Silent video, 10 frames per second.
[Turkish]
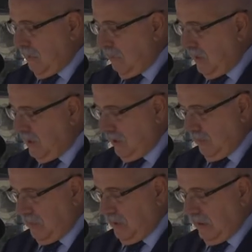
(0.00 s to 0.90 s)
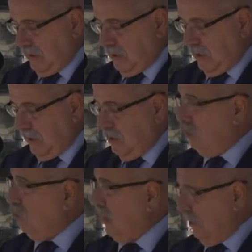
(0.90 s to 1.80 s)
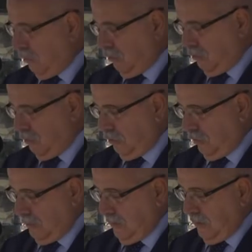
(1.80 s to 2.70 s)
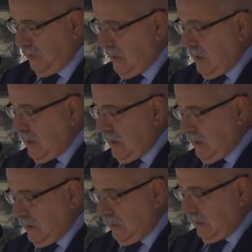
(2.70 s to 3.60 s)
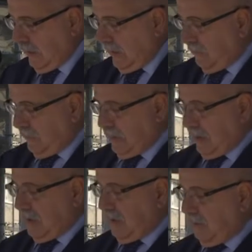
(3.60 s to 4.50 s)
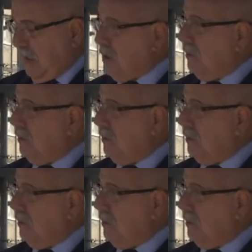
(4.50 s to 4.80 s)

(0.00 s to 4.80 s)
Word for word: Manisa'mızda işgalci Yunan ordusu tarafından 25